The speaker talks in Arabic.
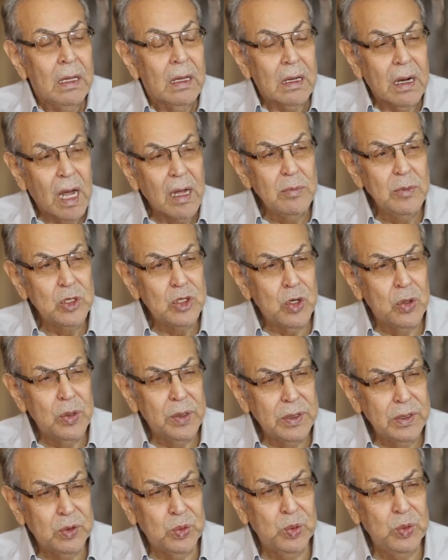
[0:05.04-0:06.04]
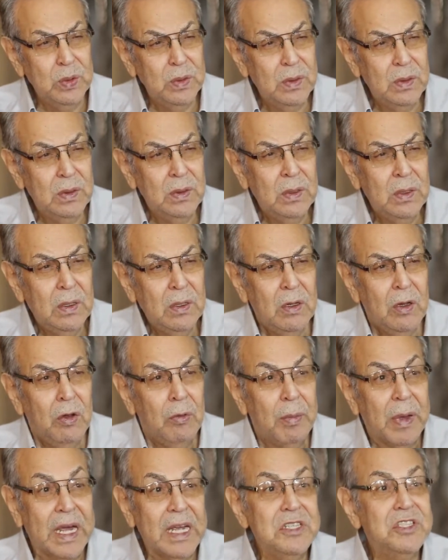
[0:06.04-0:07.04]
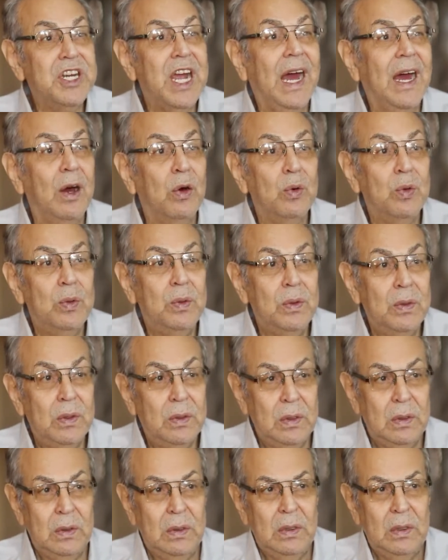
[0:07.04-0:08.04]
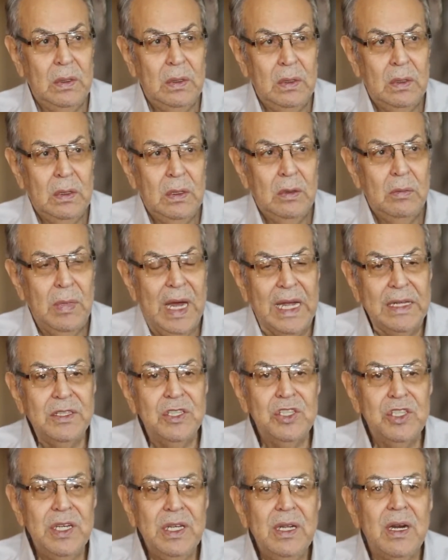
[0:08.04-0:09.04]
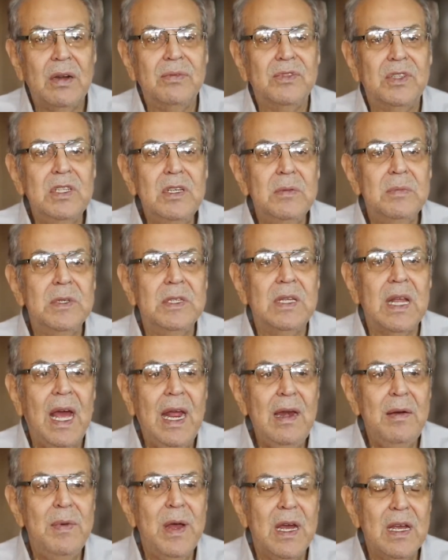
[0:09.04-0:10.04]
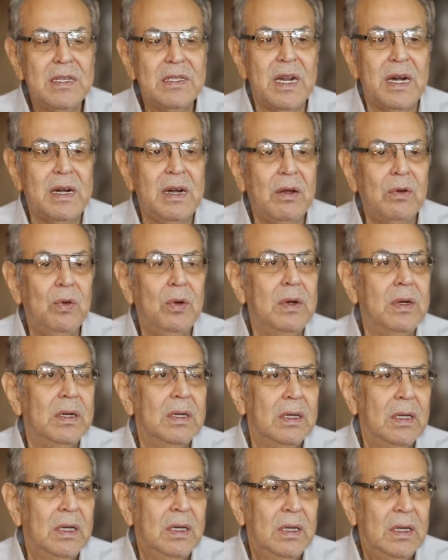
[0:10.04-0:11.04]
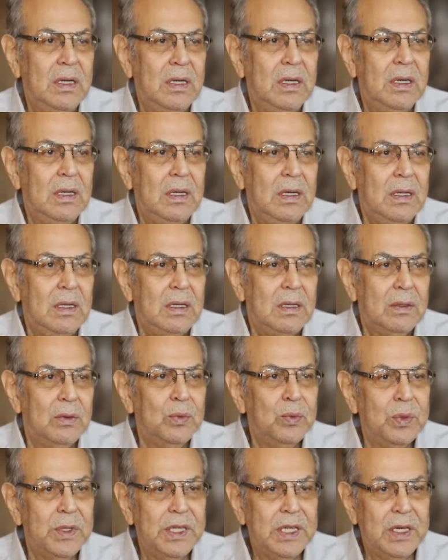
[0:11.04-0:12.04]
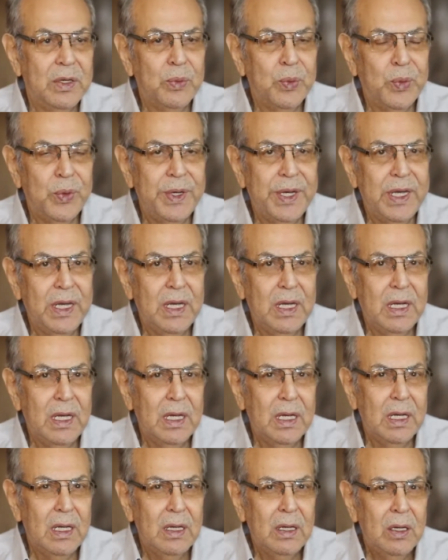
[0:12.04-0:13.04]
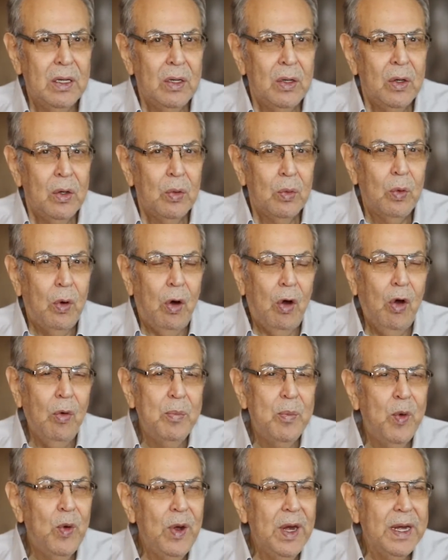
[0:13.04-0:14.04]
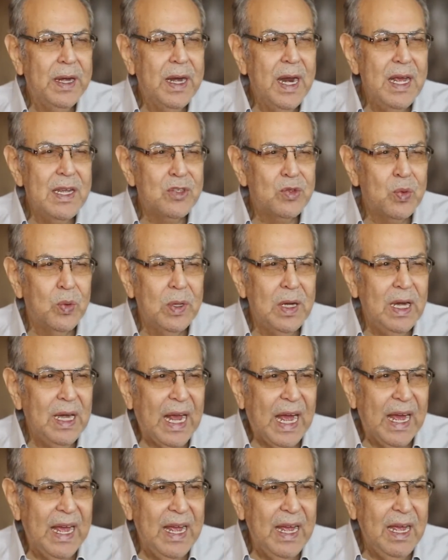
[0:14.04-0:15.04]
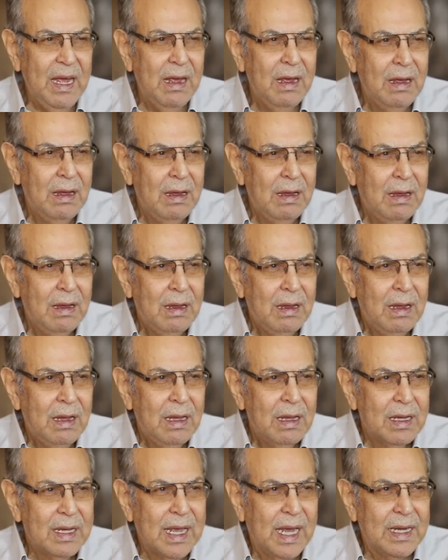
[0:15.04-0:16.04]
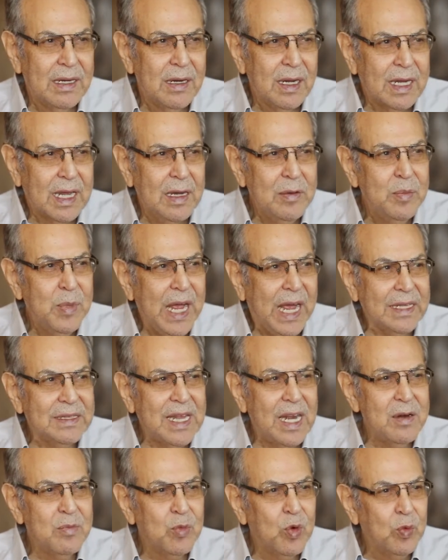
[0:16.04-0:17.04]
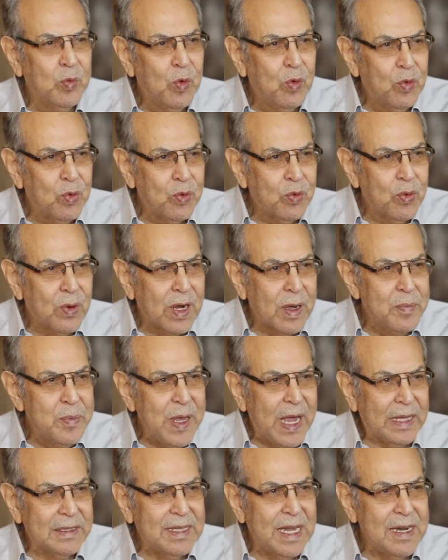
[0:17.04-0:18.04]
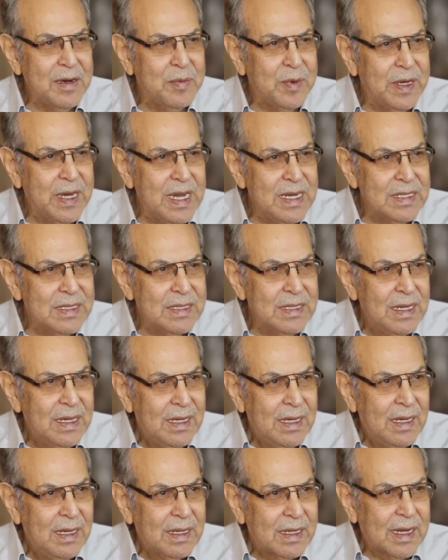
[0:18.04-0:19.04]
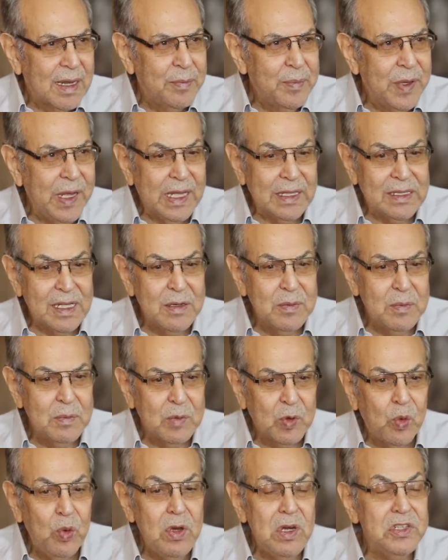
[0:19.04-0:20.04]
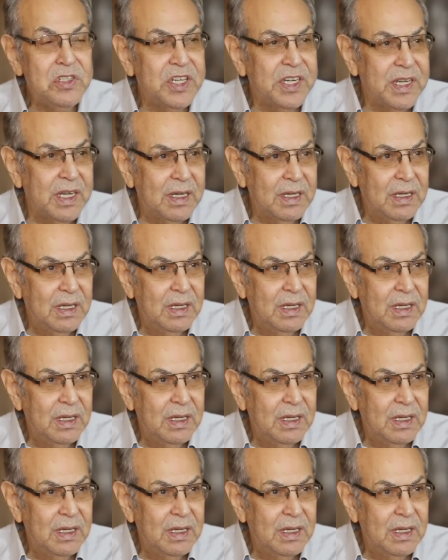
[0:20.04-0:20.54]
رغم شهرته ما خدش حقه محدش يعرف طيبه قلب هذا الرجل و و وحبه للناس وللحياه كان كان بيحترم جمهوره كان بيحترم الناس كان بيحترم كل شيء